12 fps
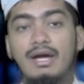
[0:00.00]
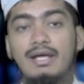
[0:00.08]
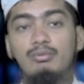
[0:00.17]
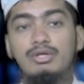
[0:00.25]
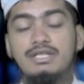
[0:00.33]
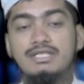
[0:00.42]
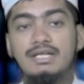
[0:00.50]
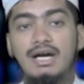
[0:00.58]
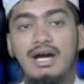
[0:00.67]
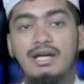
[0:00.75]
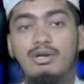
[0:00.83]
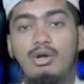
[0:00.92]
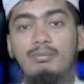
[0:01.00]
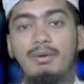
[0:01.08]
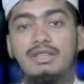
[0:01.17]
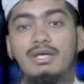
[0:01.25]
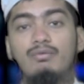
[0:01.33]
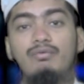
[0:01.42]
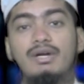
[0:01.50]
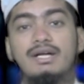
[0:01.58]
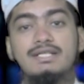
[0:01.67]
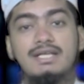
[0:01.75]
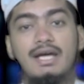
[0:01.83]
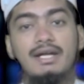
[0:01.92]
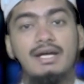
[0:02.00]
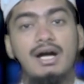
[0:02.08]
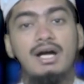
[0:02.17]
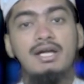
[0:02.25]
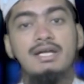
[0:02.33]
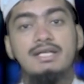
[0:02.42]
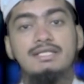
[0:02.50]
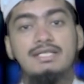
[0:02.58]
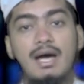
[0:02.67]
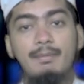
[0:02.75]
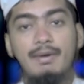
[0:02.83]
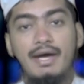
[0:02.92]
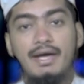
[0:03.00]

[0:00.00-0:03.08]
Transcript: गैर मुल्की ज़खायर और बढ़ते हुए खसारे का सामना